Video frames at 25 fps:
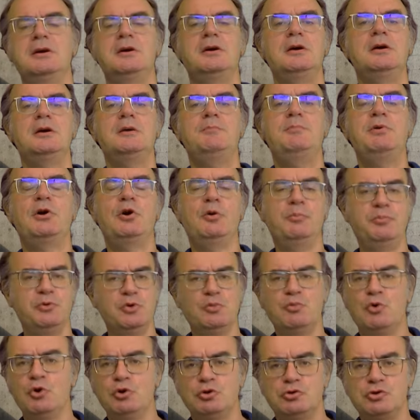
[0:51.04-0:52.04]
eh, per lo
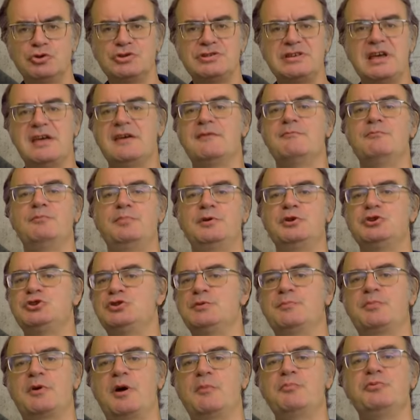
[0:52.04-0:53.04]
più molto
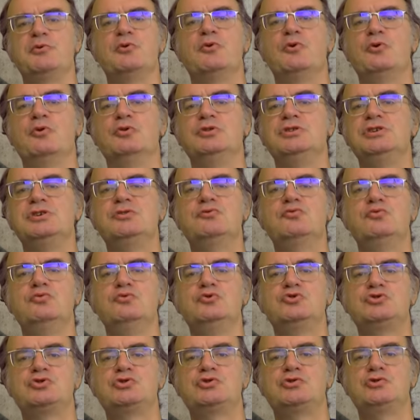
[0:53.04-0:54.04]
semplici, proprio di
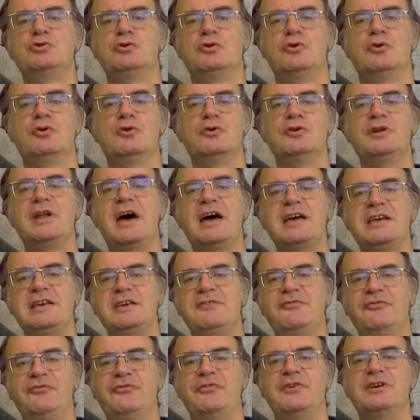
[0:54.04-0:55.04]
gusto
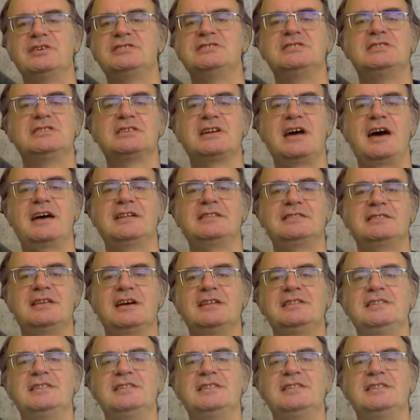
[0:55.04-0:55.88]
naif, si tratta